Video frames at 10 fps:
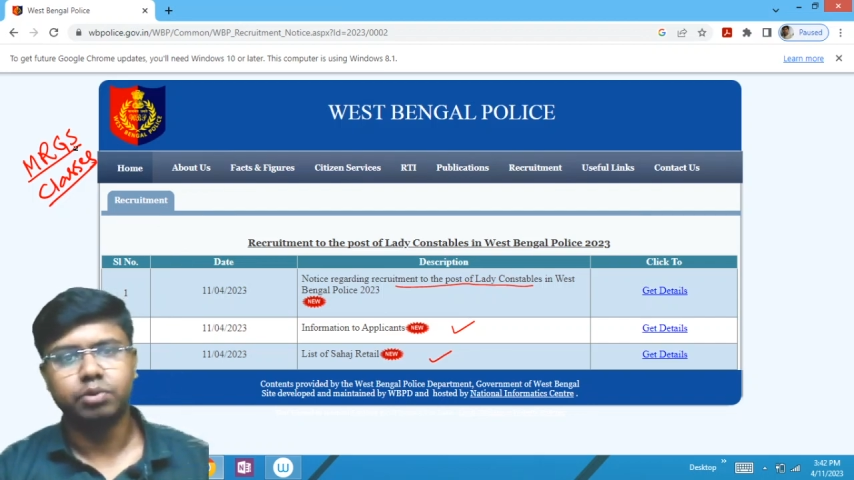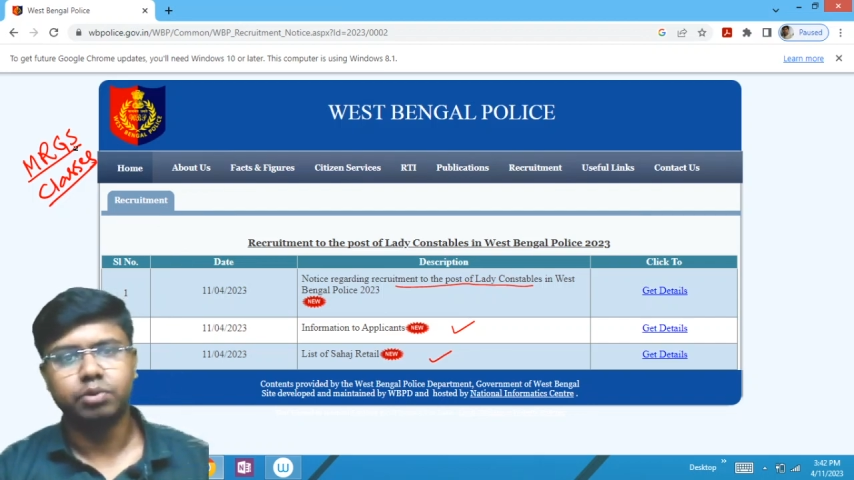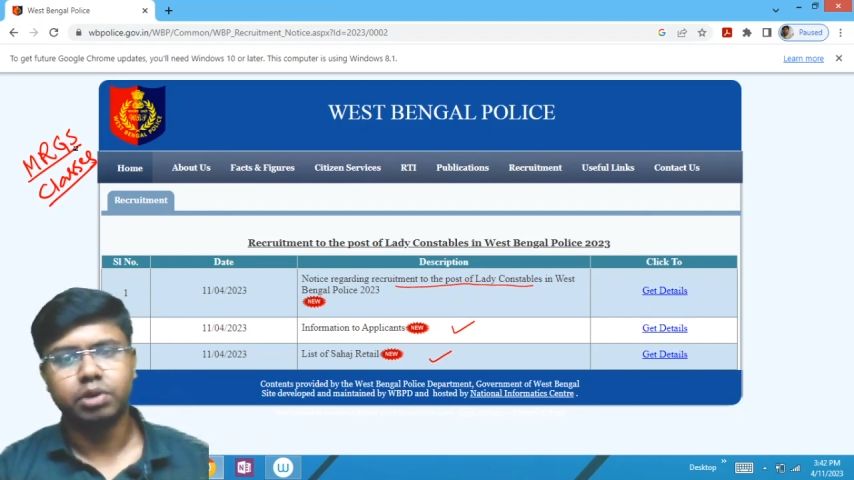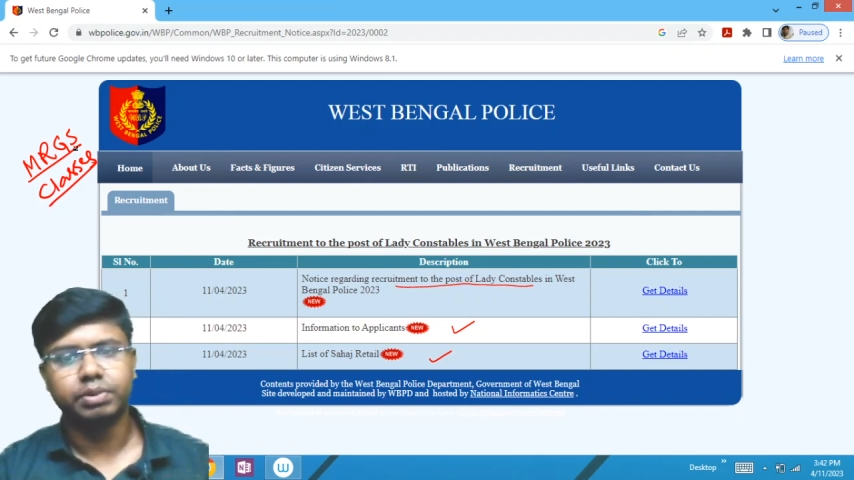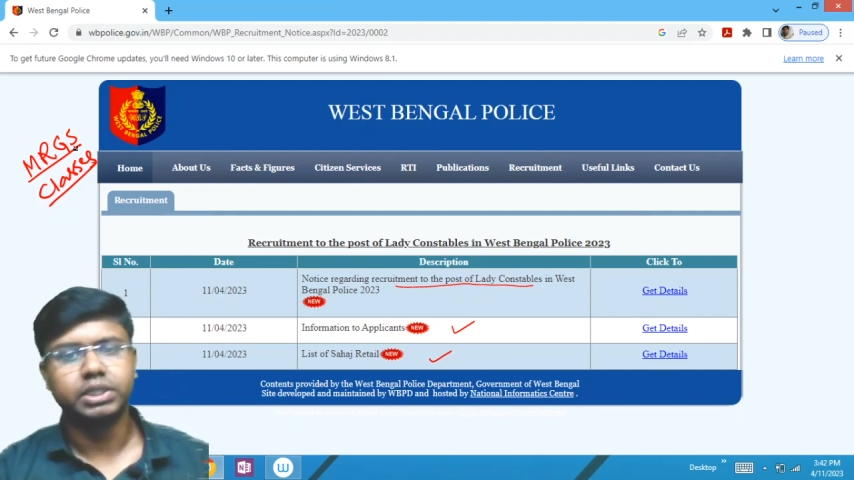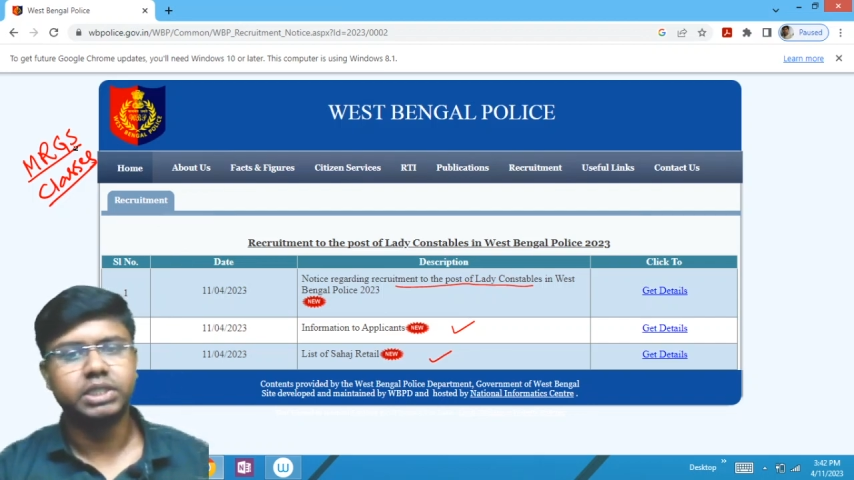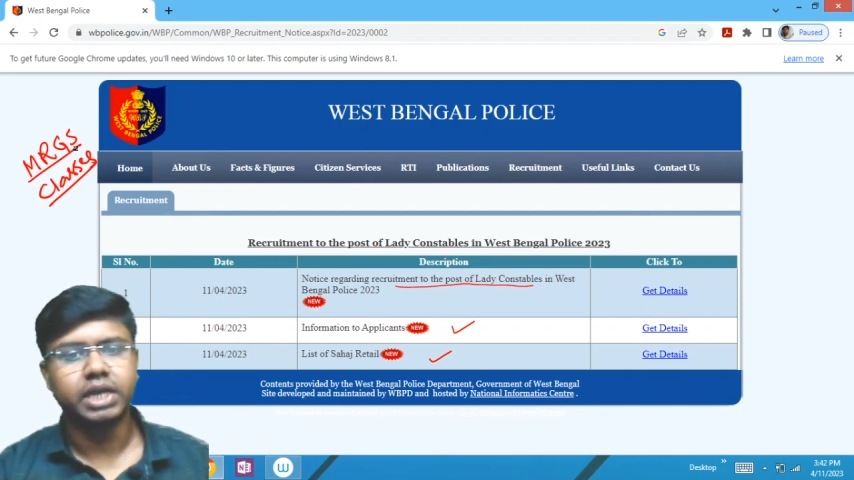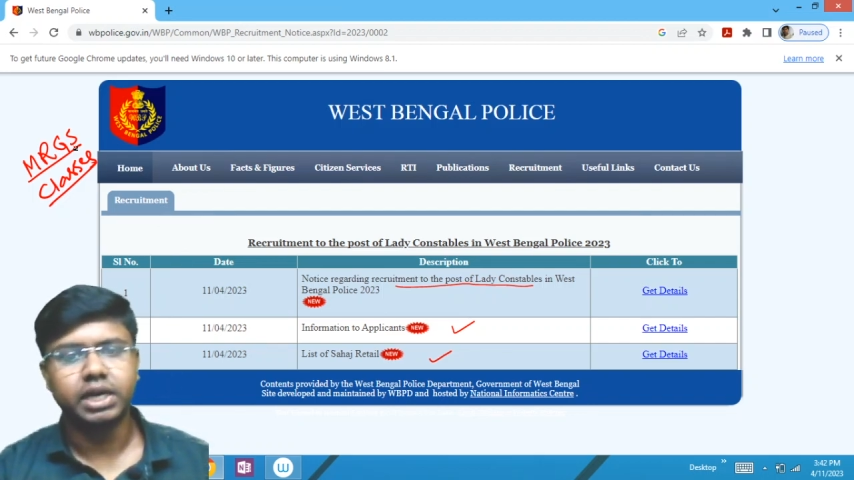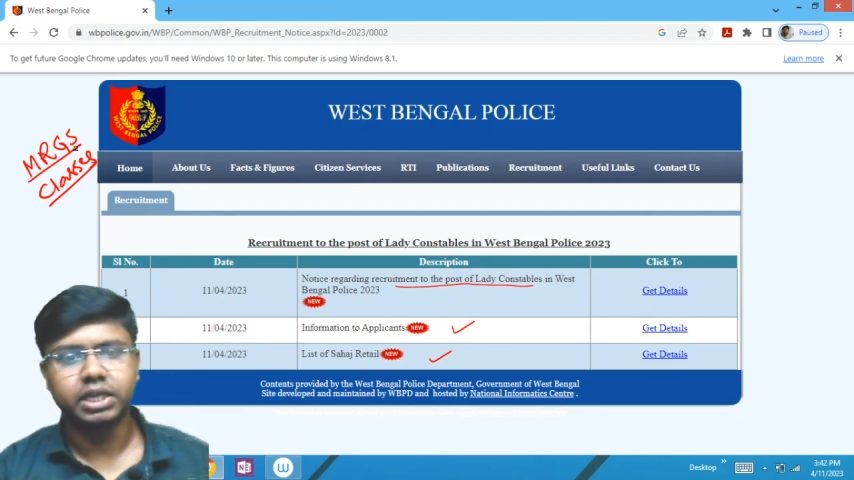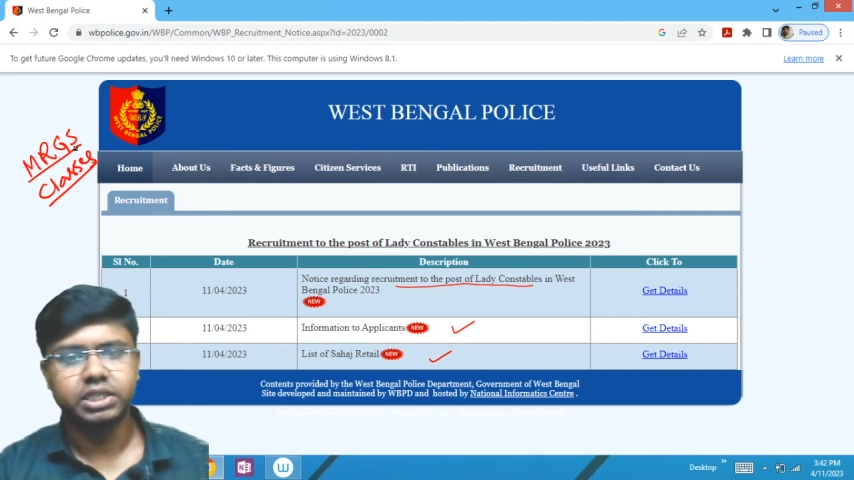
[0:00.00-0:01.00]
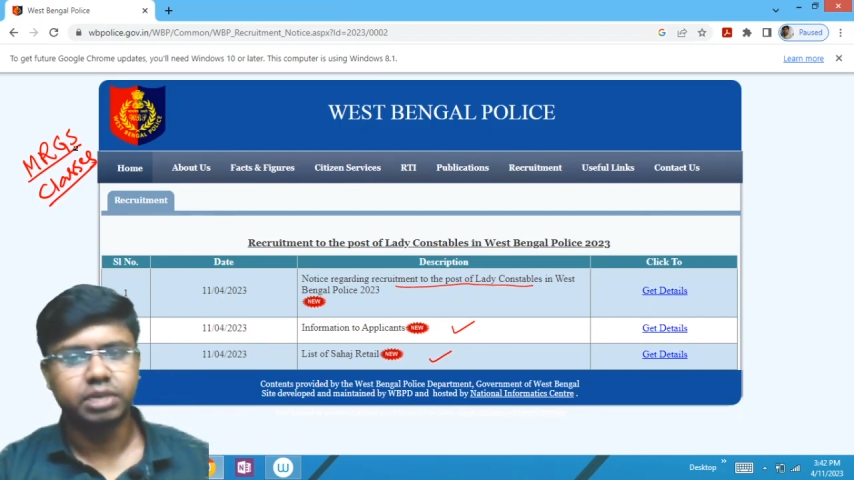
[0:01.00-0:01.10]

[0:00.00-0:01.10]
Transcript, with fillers: এবং আমাদের চ্যানেলটাকে